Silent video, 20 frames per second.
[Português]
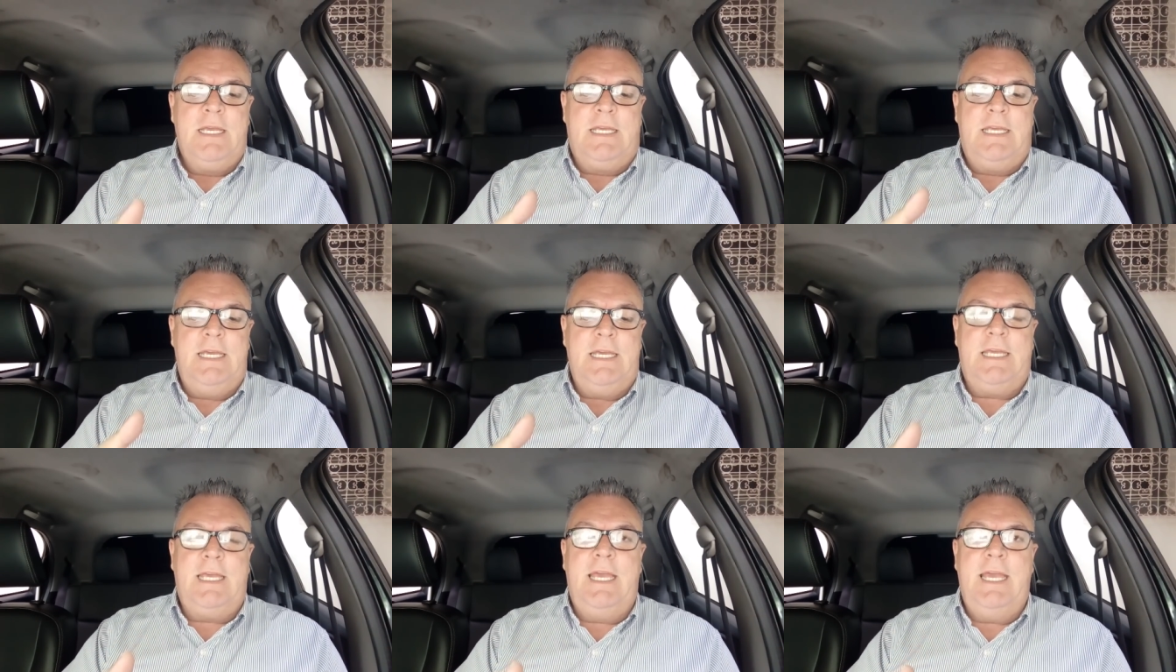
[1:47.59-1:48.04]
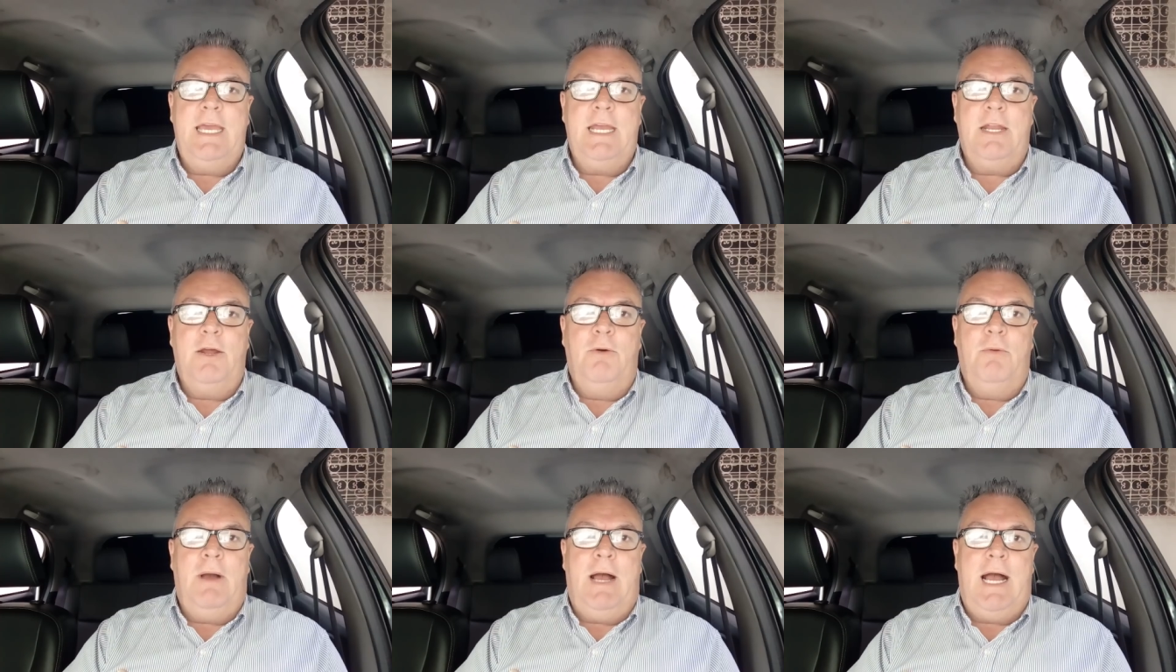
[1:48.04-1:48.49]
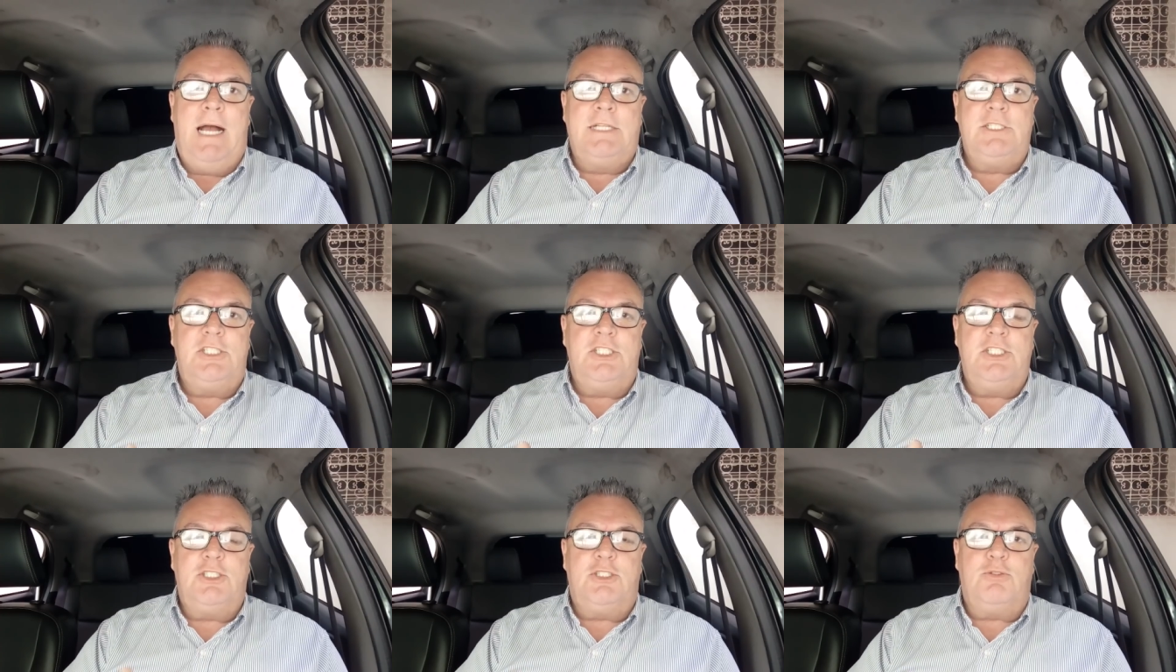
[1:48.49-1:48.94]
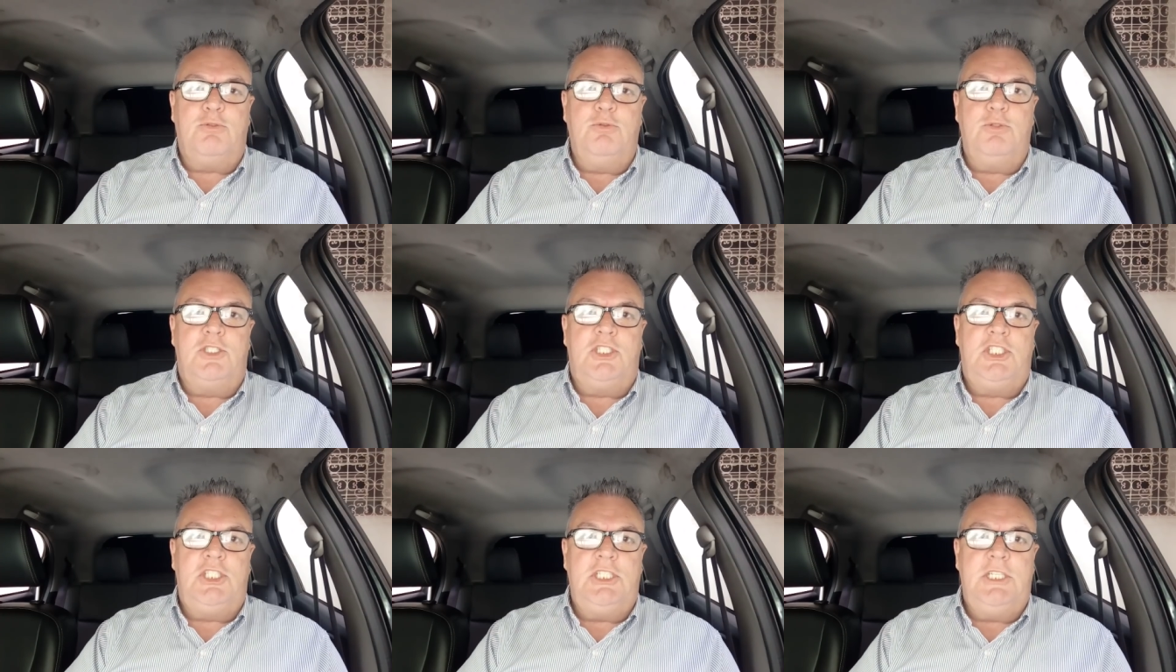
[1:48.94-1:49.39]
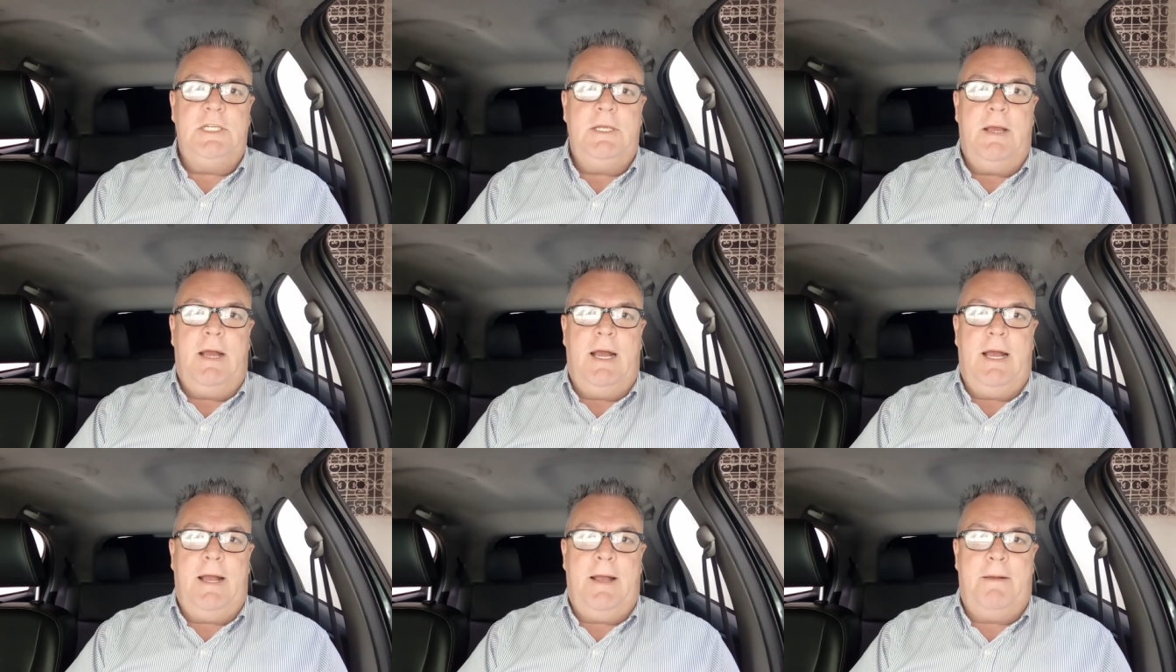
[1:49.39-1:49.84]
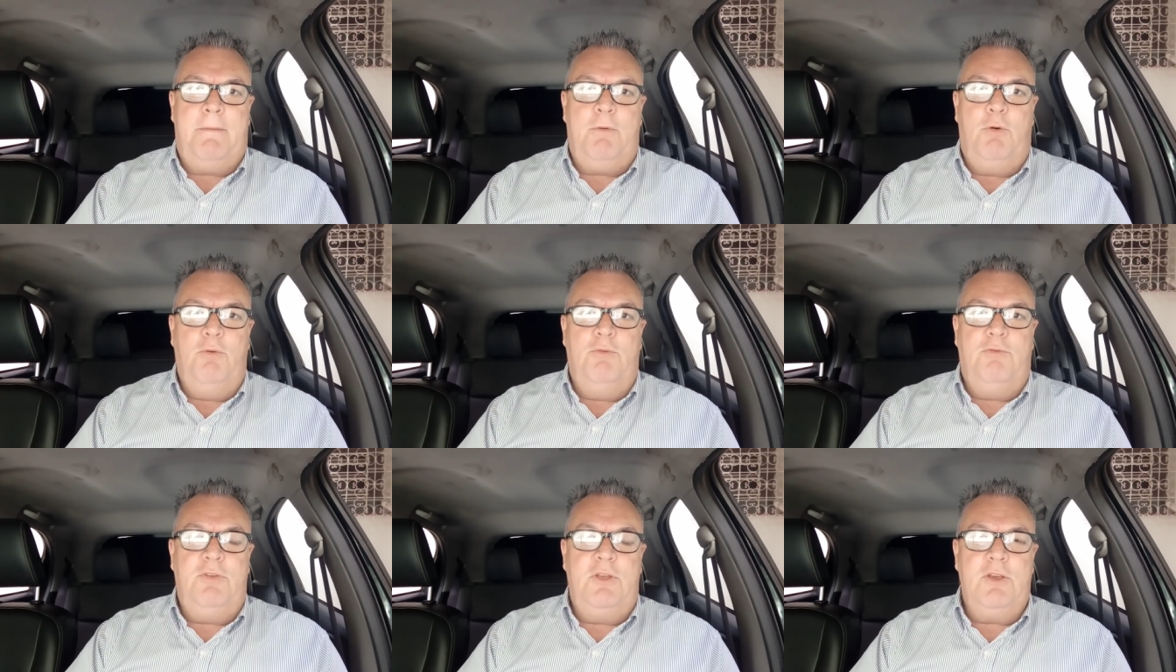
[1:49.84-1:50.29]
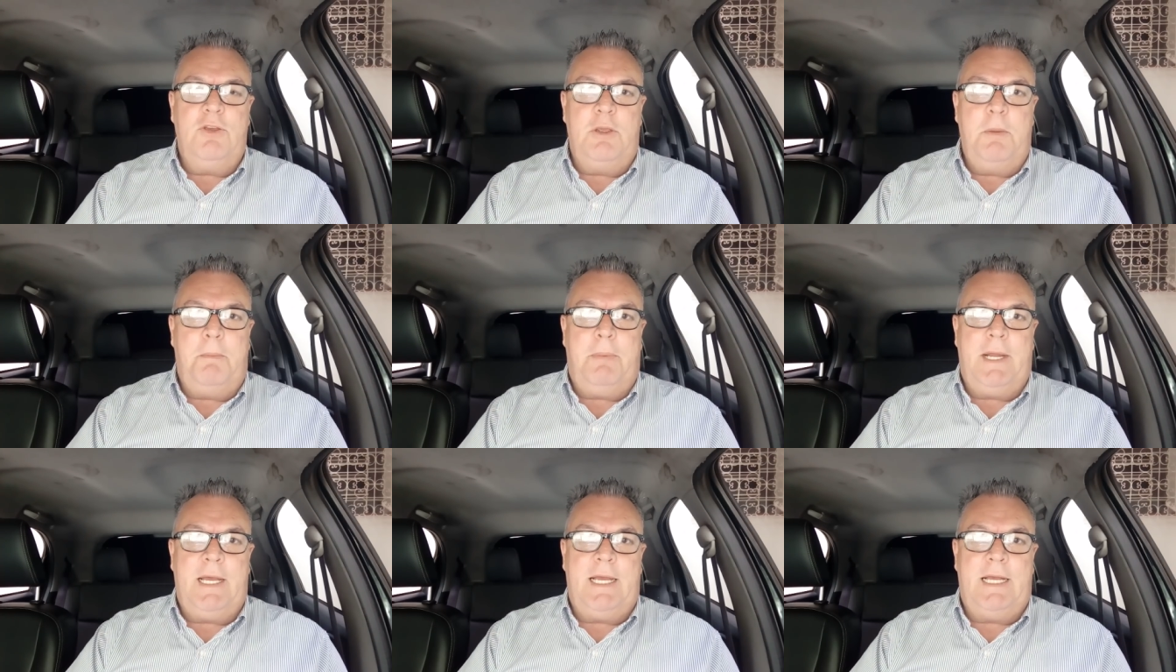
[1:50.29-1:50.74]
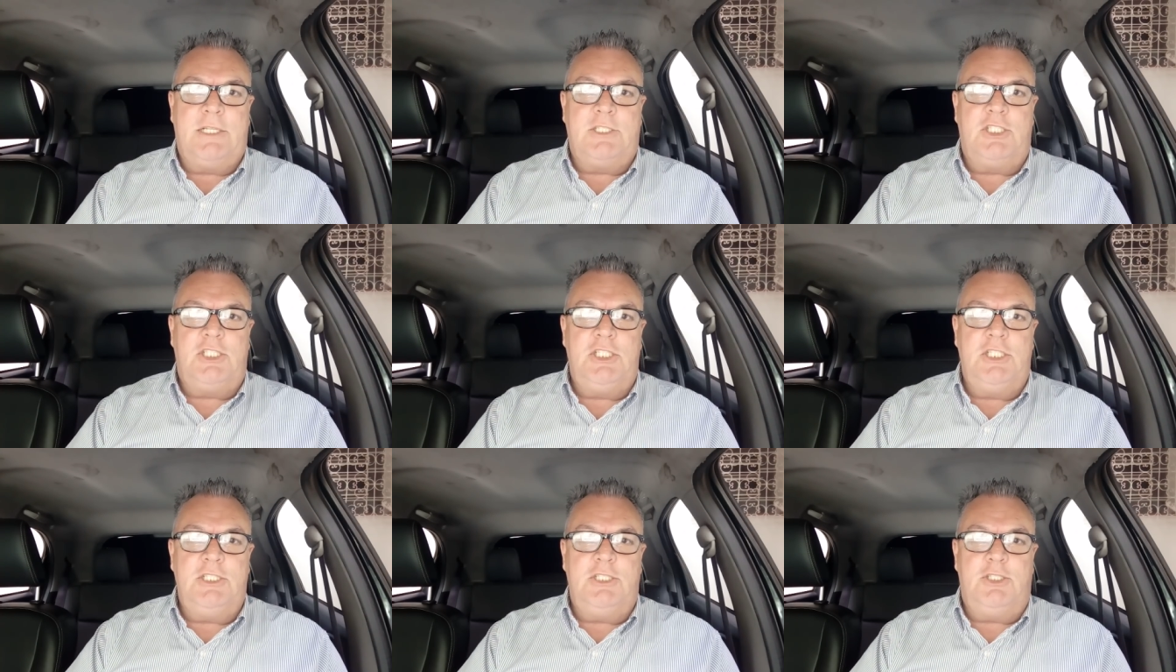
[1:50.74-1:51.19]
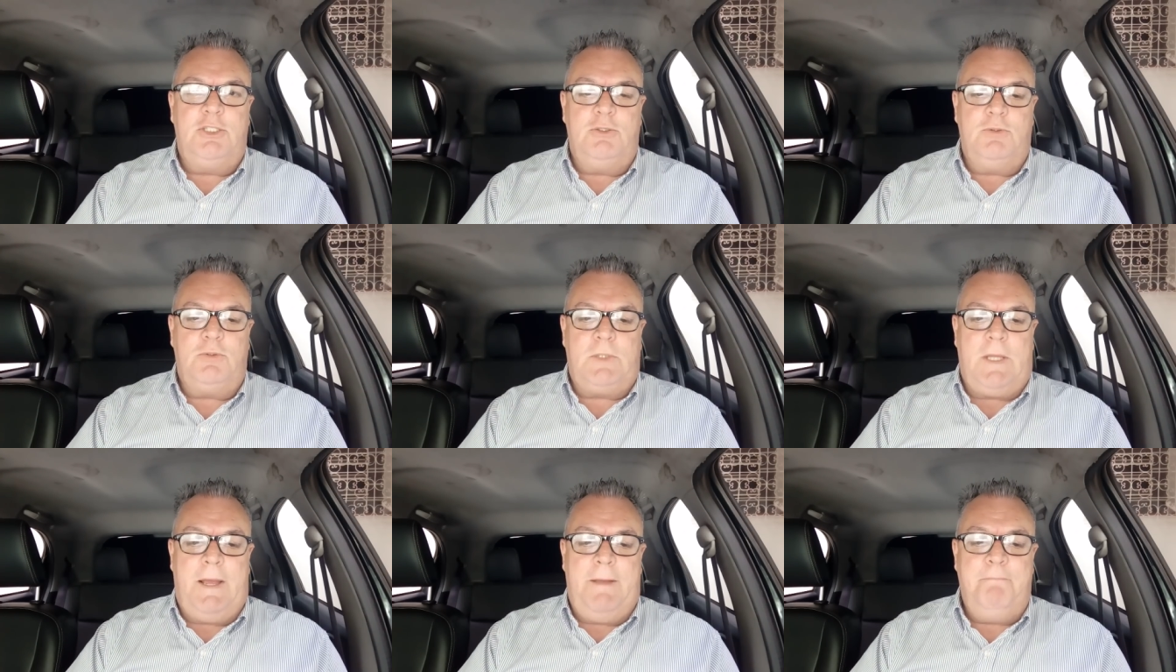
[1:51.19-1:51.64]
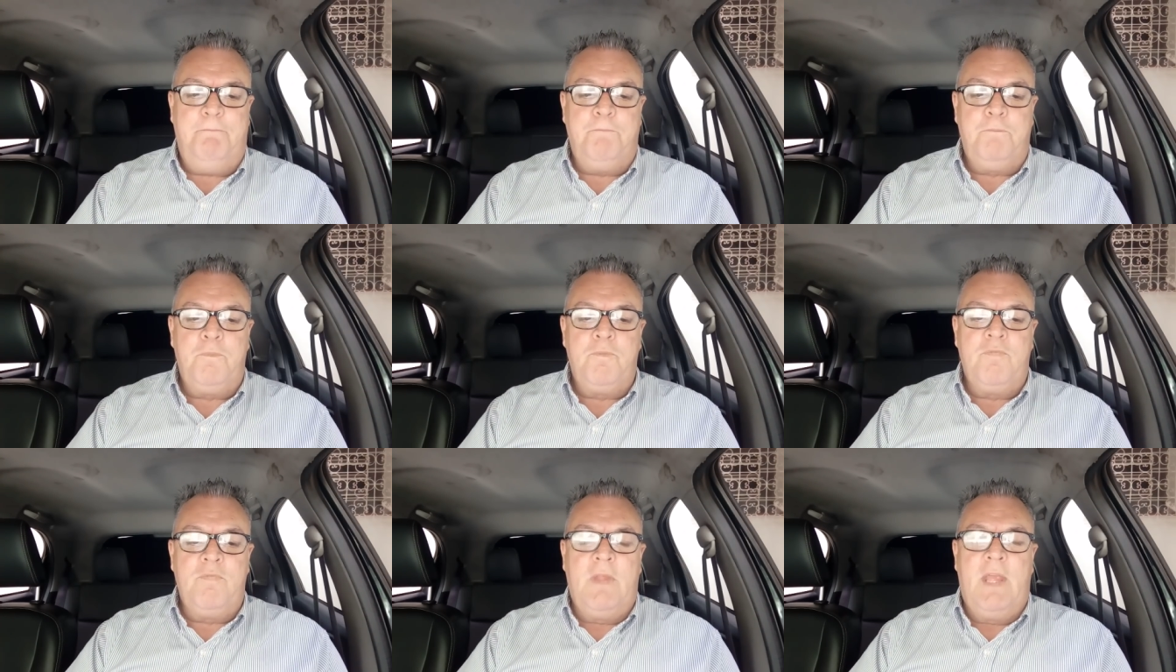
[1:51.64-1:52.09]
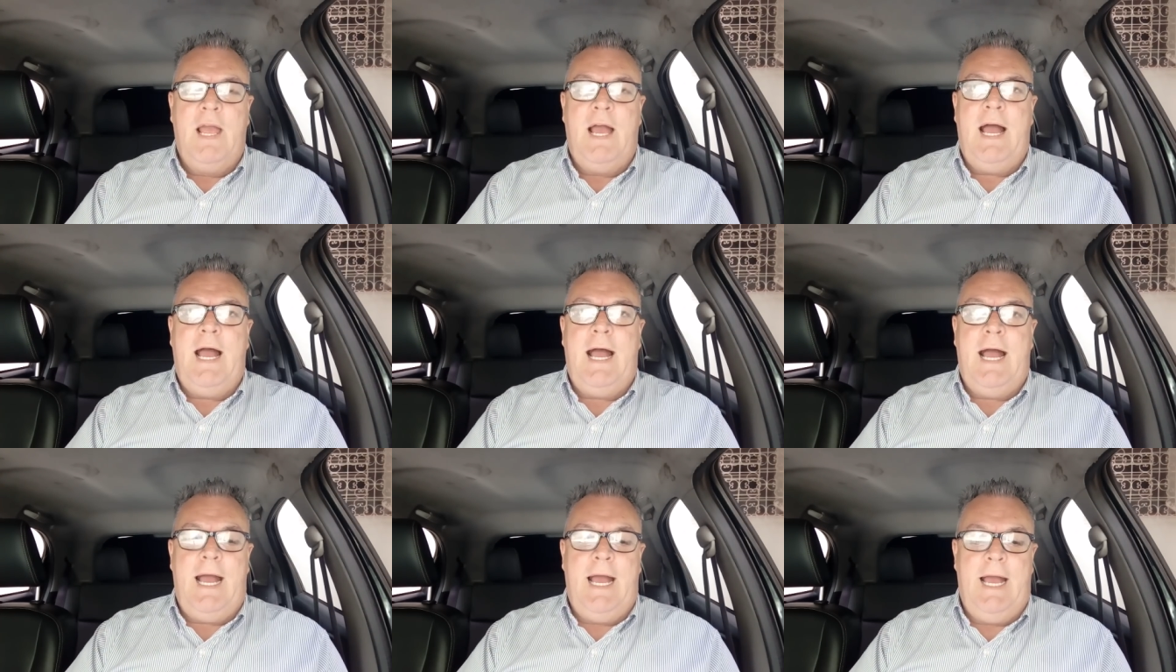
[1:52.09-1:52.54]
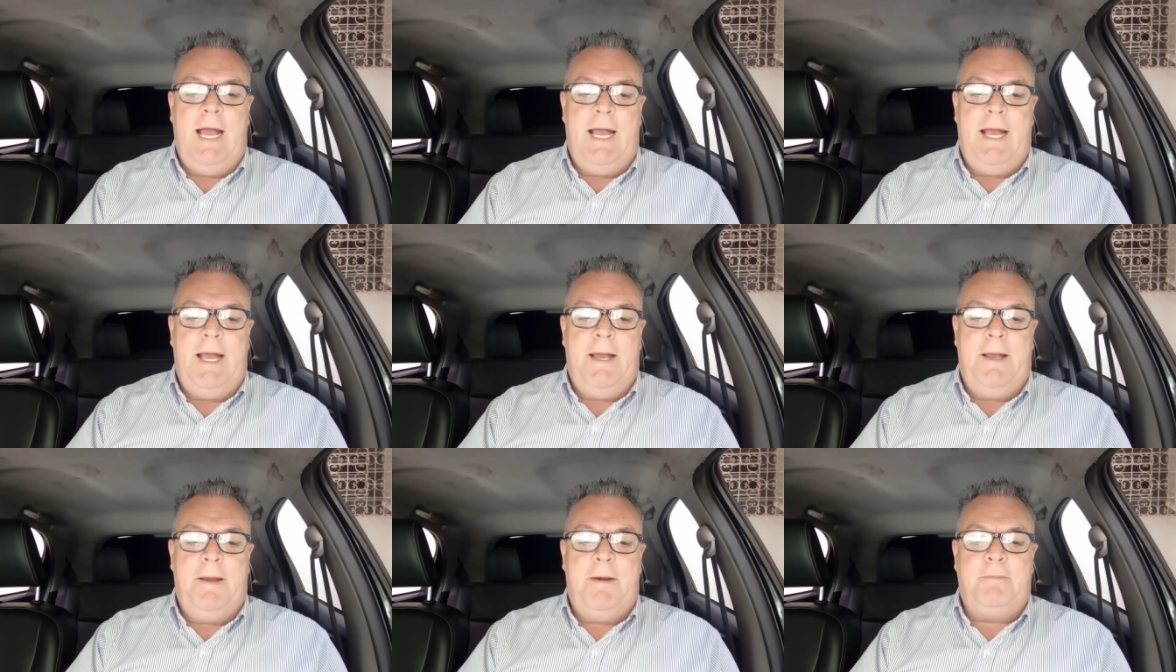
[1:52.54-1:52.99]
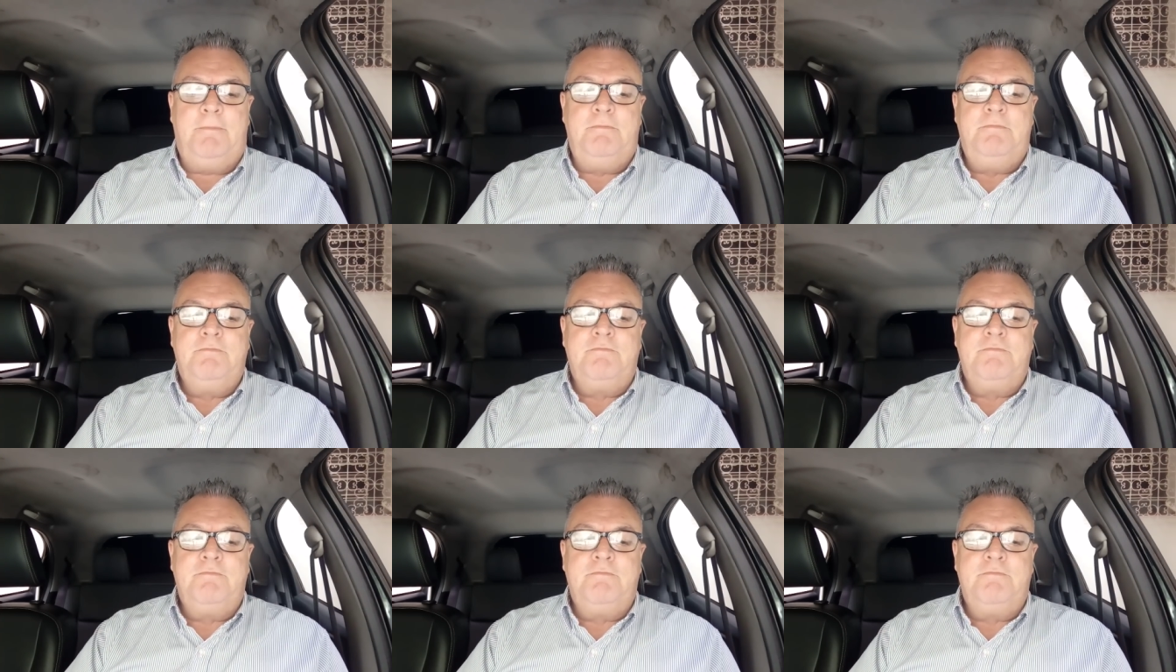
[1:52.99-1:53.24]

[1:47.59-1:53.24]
que queiram a ah, discutir a, ah, o vínculo empregatício, tá? A,